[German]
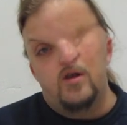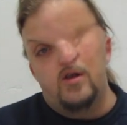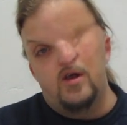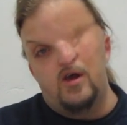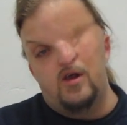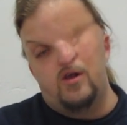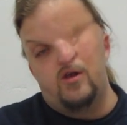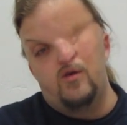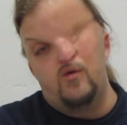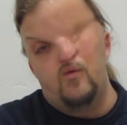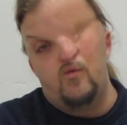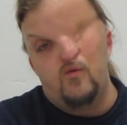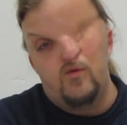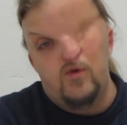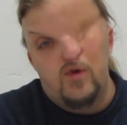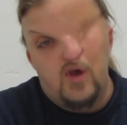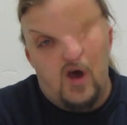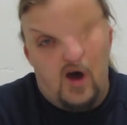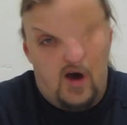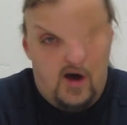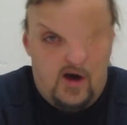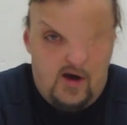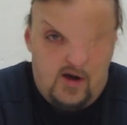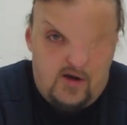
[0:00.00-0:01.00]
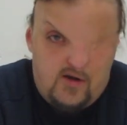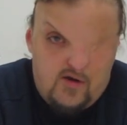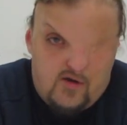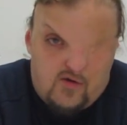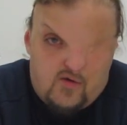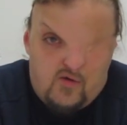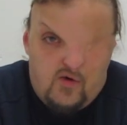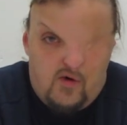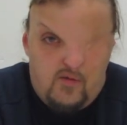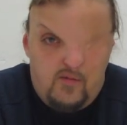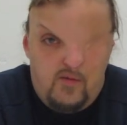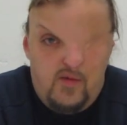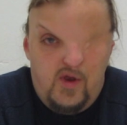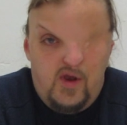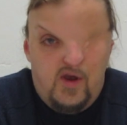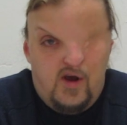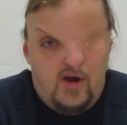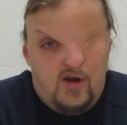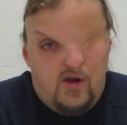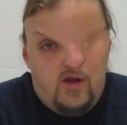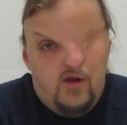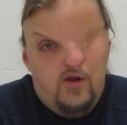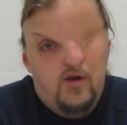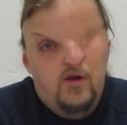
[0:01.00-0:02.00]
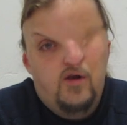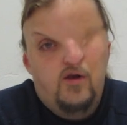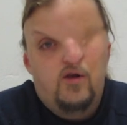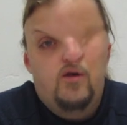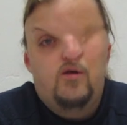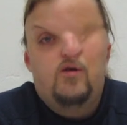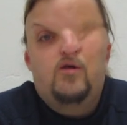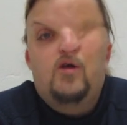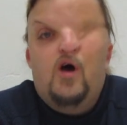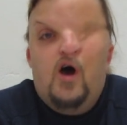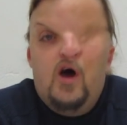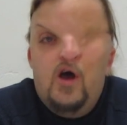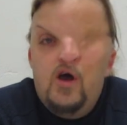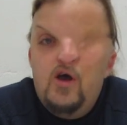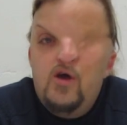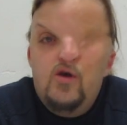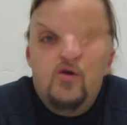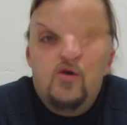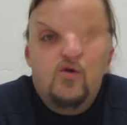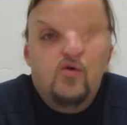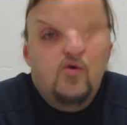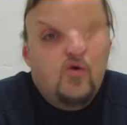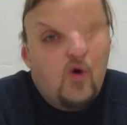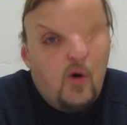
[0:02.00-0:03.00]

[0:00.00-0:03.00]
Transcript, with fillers: Dessen ungeachtet kommen jetzt in allen